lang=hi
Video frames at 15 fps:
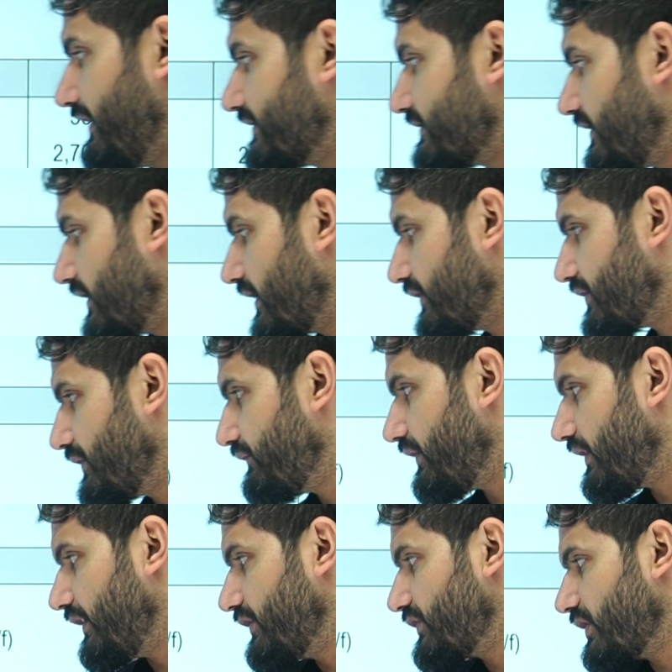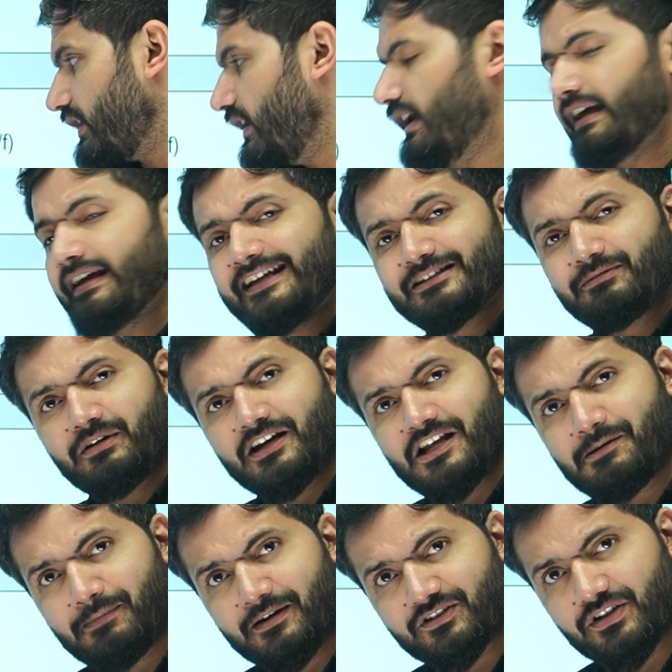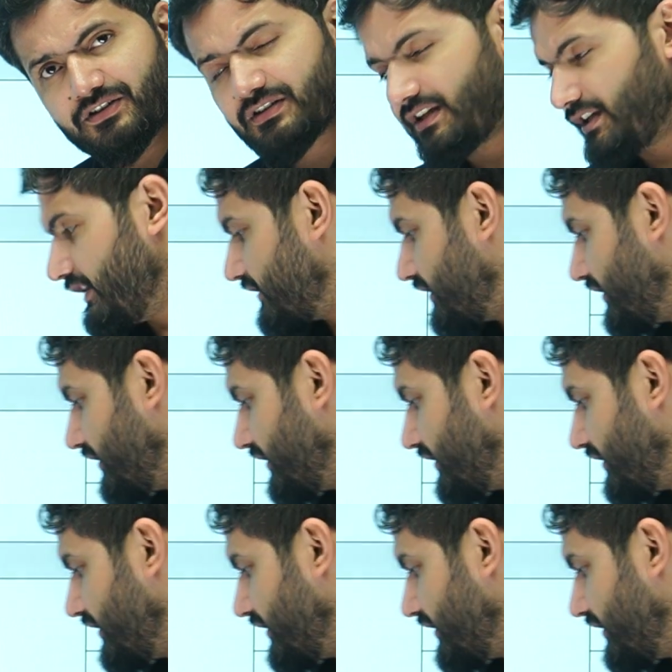बैलेंस आ गया सेम फर्नीचर इसमें नई परचेज नहीं